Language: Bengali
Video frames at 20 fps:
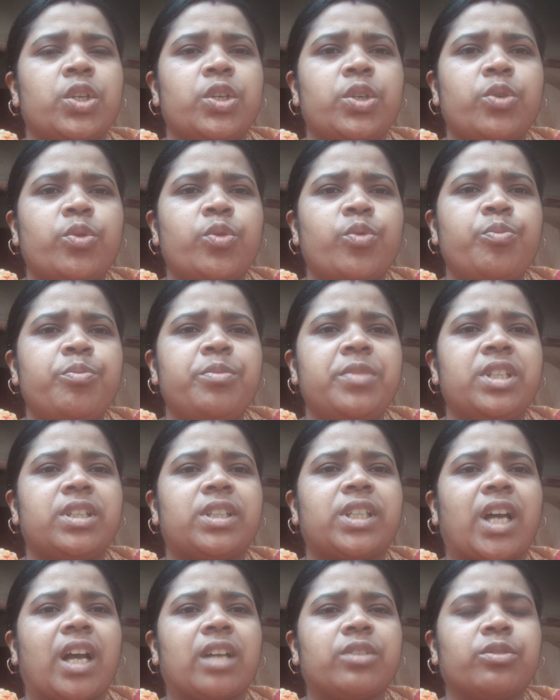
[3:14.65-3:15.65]
রুম
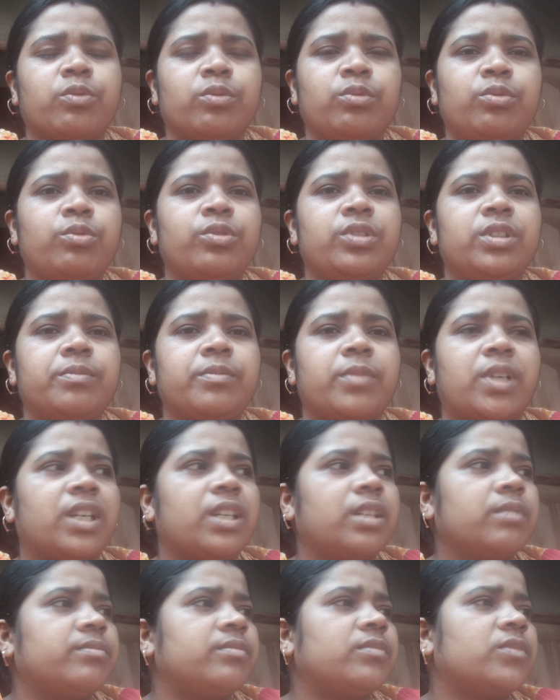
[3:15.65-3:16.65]
মিতা শুধুই
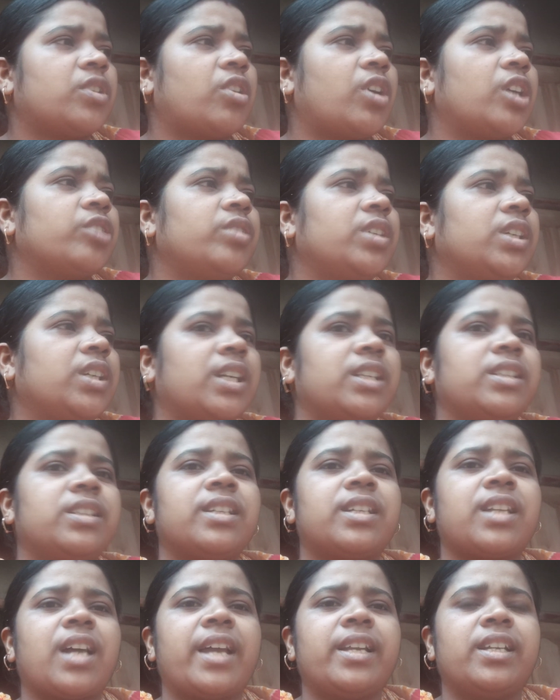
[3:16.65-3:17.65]
মানে হয়তো
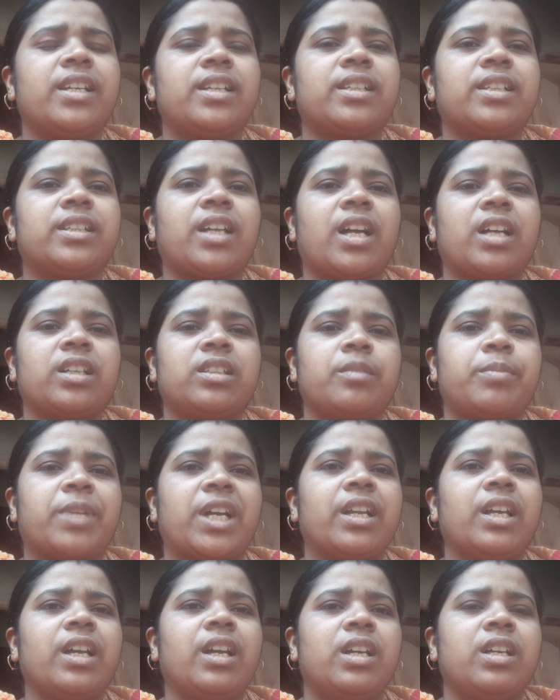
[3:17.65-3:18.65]
ইংরাজিতে টাইটেলটা থাকতে
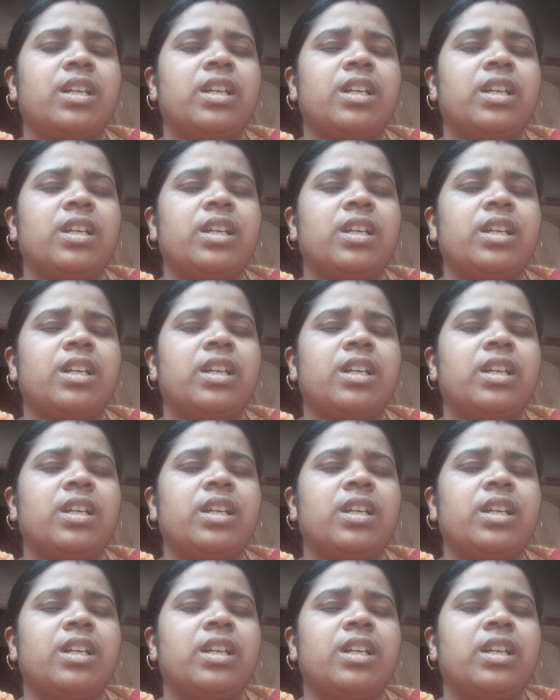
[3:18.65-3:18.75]
পারে